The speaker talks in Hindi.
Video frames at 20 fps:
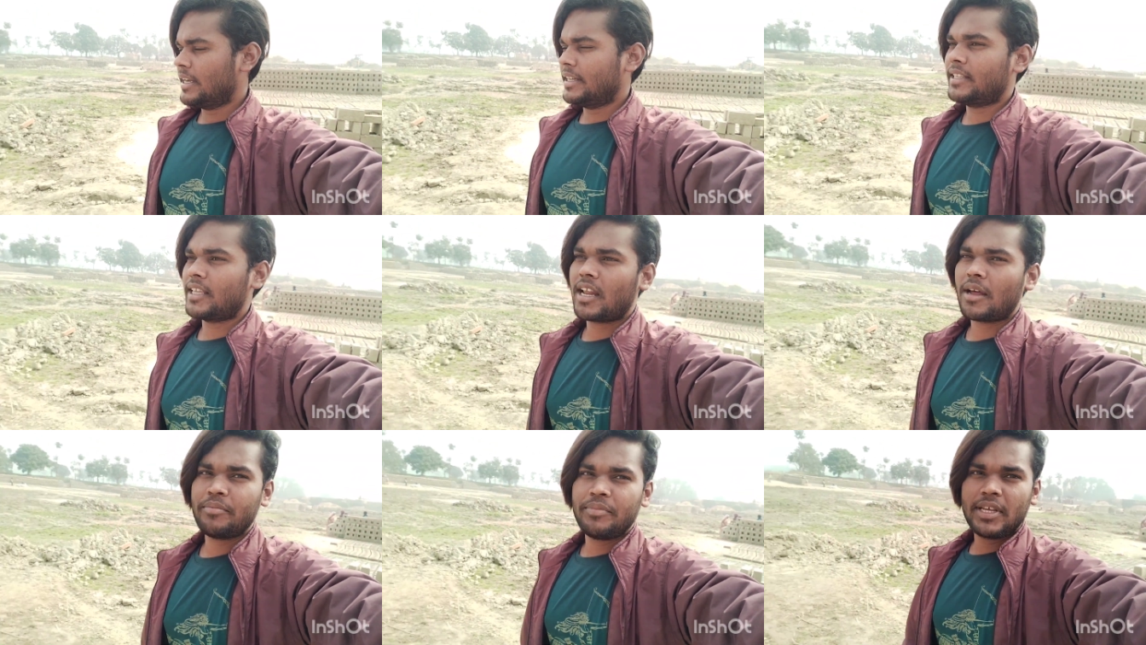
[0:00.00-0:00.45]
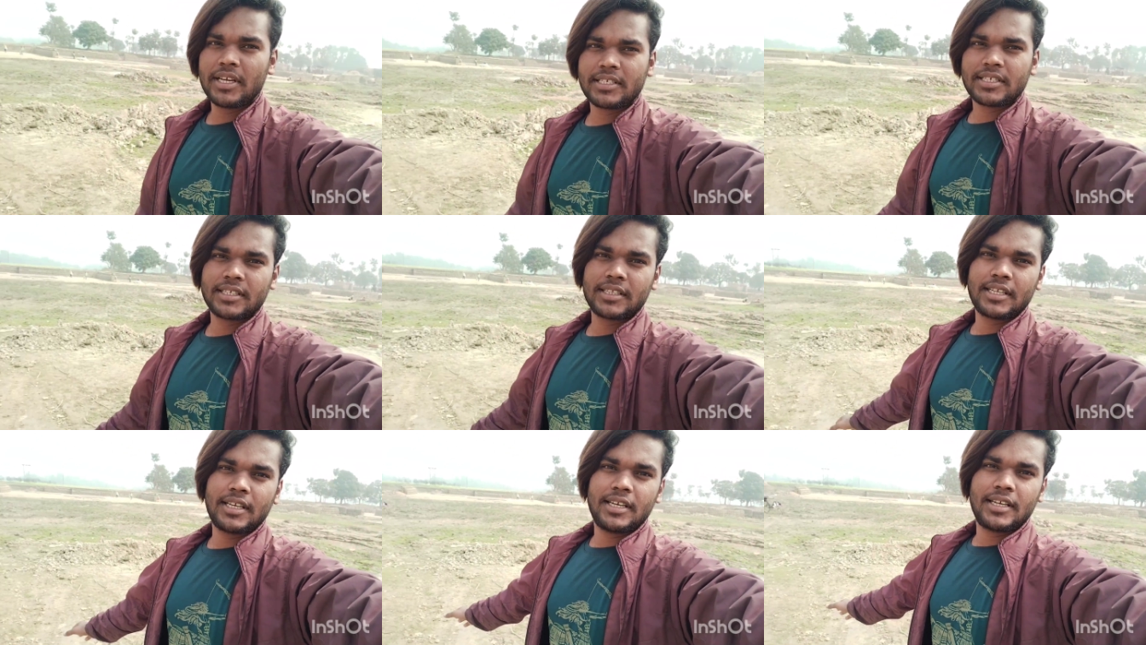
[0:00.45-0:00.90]
इधर आप देख
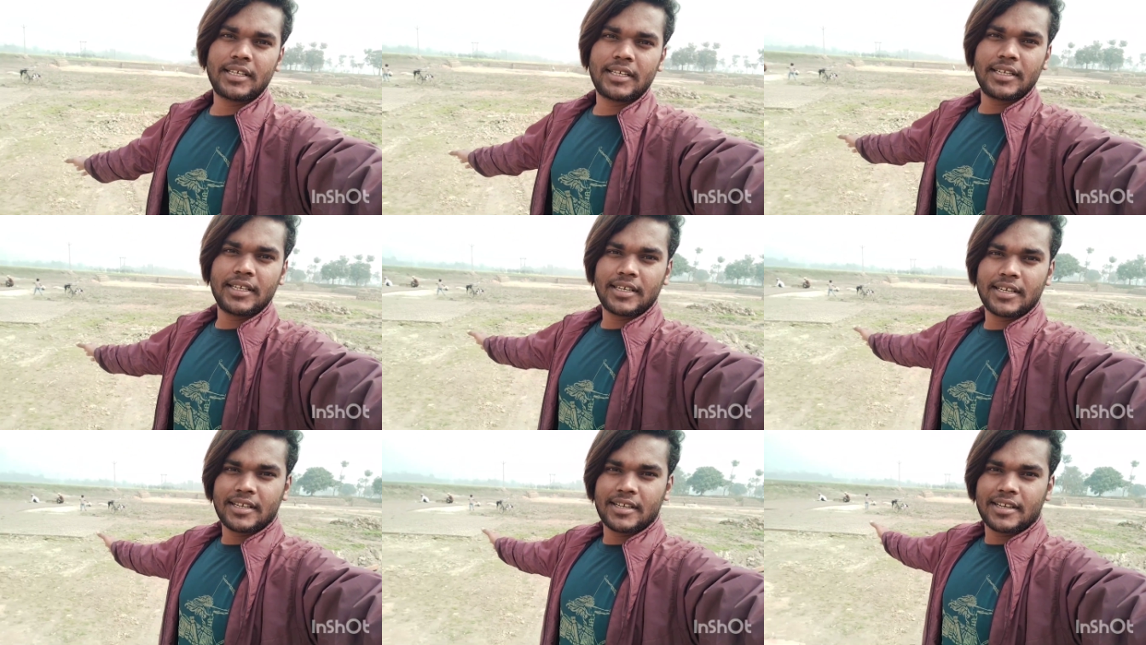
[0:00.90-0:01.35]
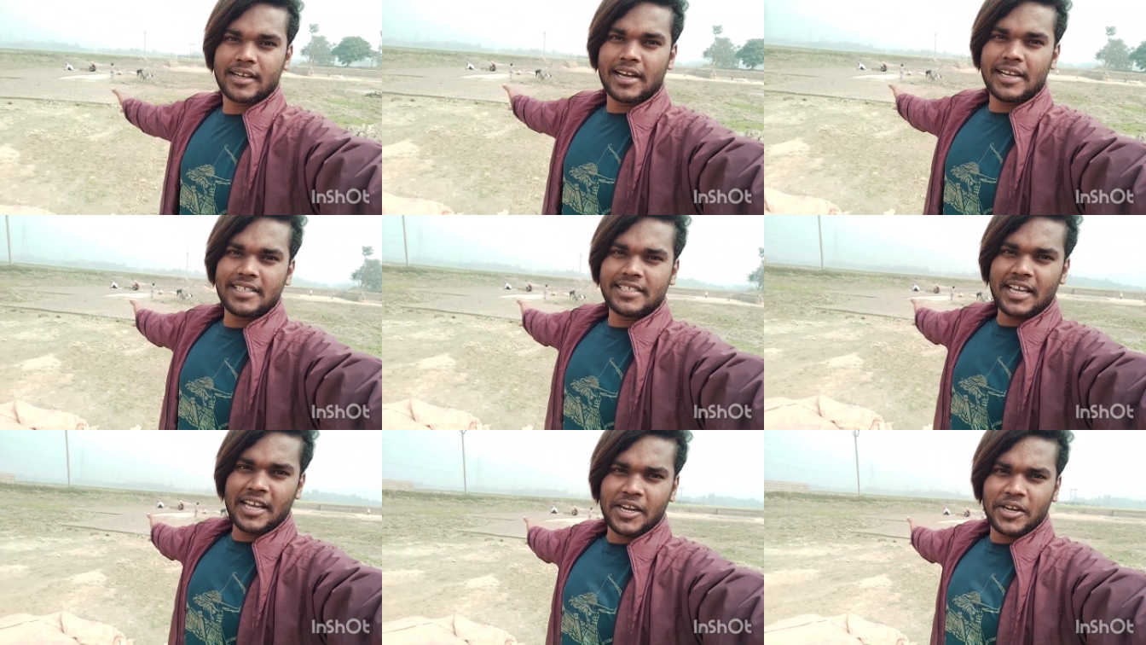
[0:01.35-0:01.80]
सकते हैं कि
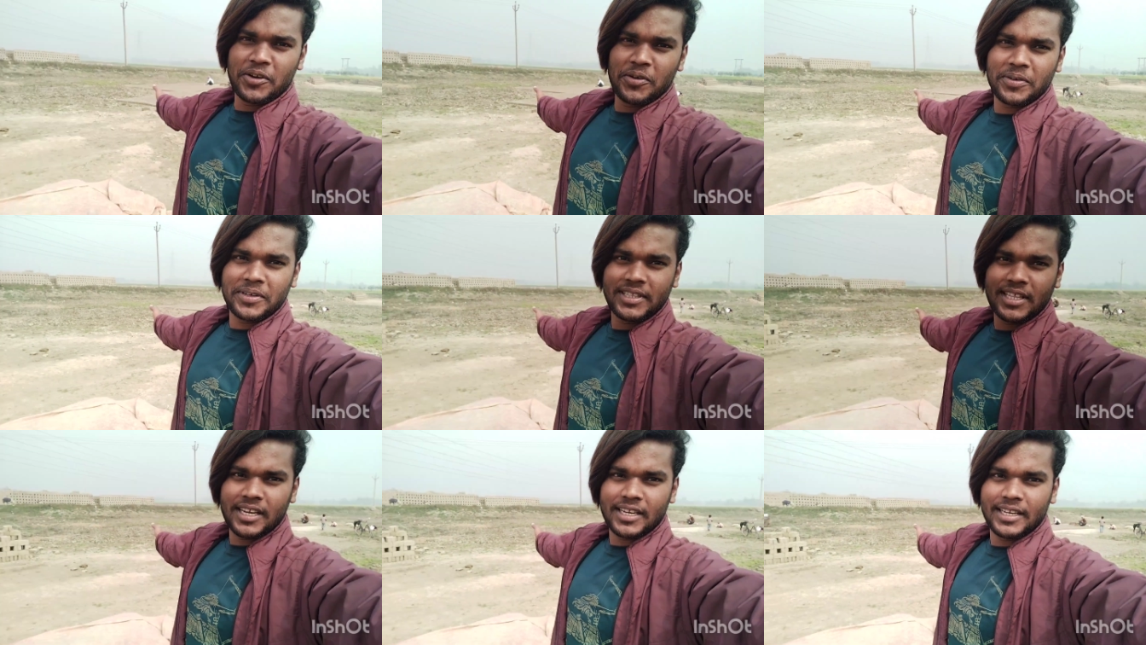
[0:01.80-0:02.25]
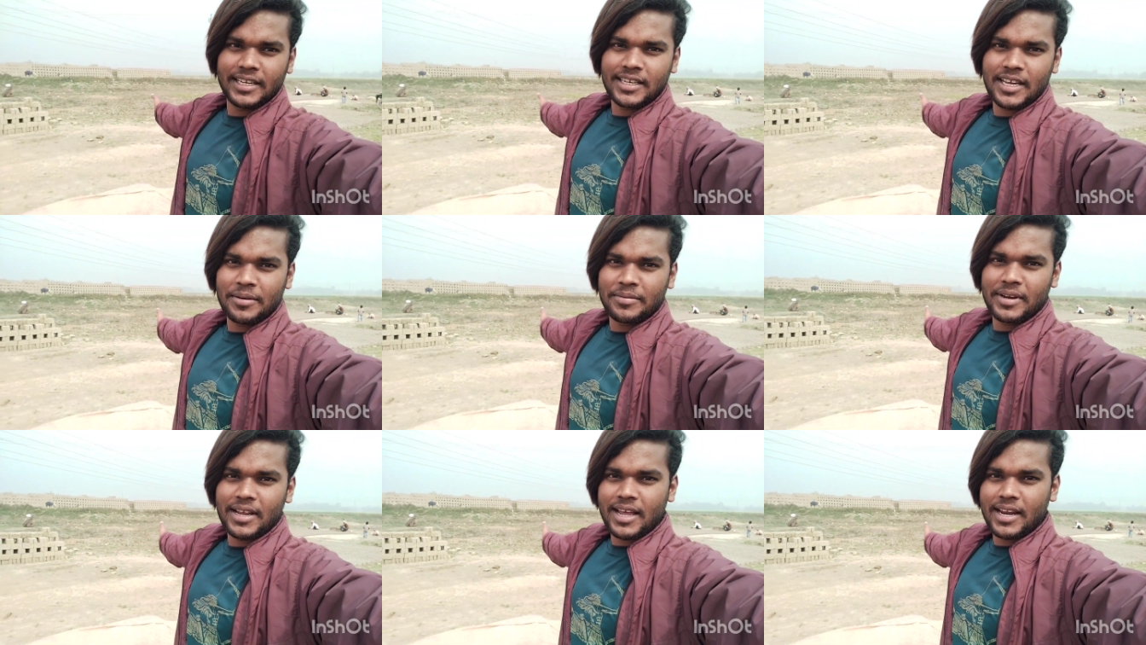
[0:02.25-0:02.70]
कई सारे लोग इधर
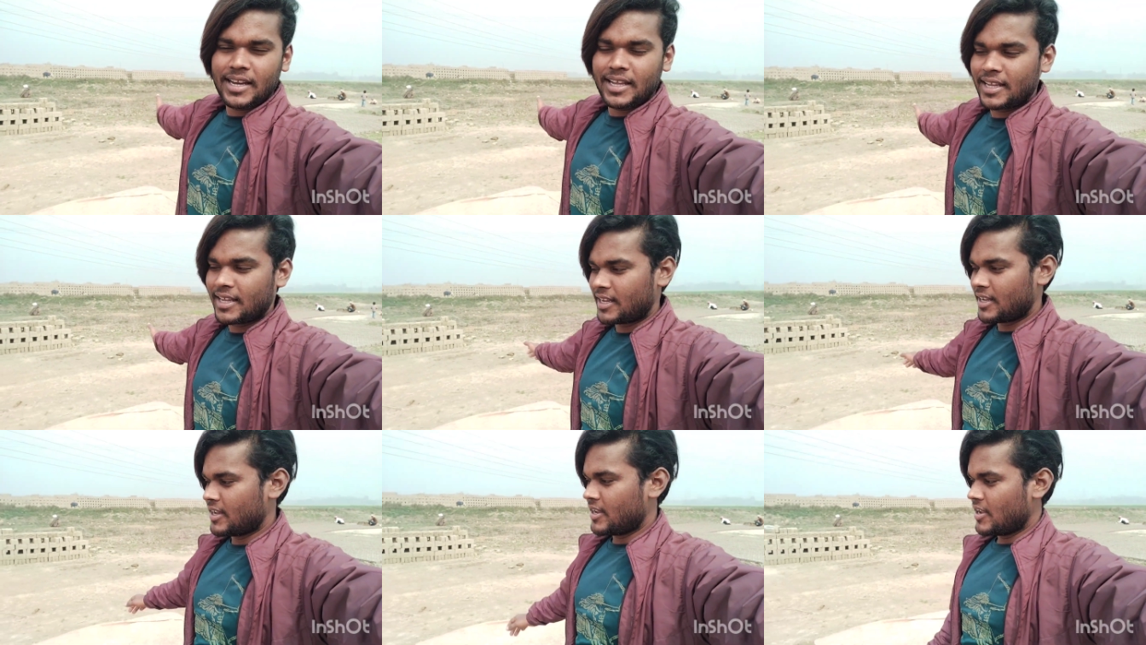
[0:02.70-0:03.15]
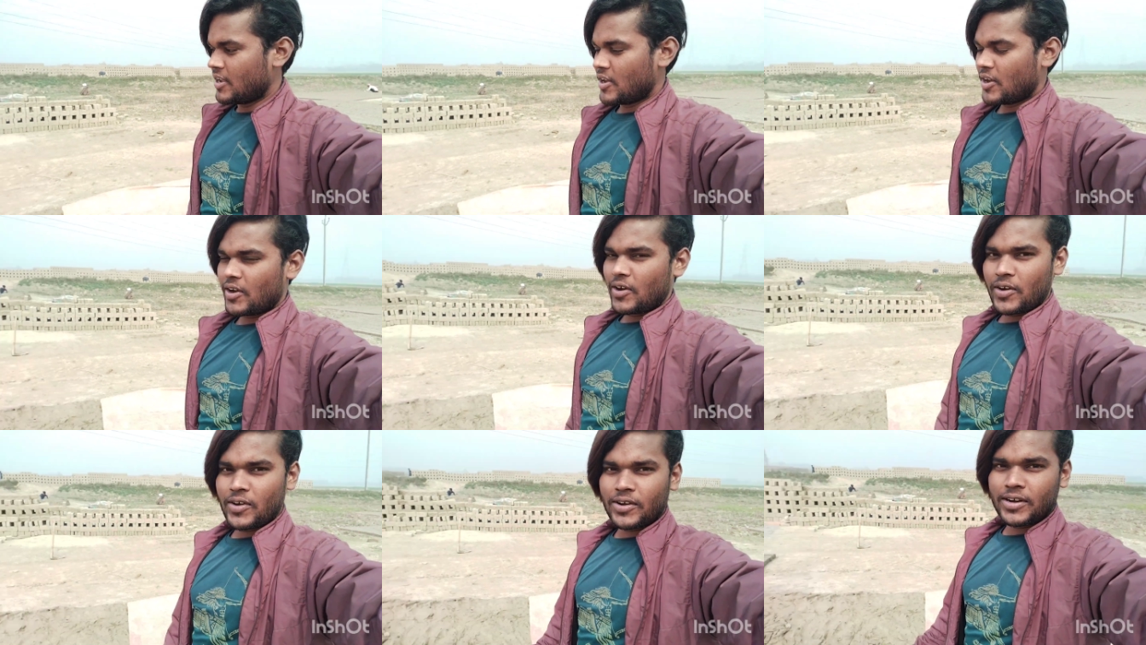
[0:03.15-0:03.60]
ईंटा बना रहे
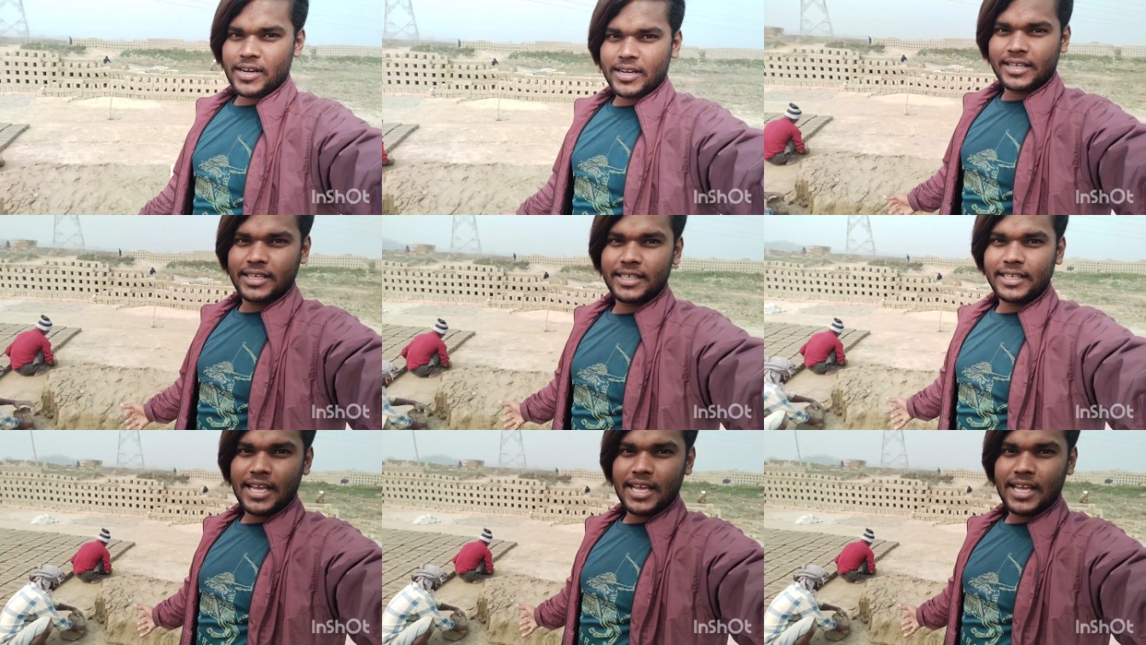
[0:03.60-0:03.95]
हैं और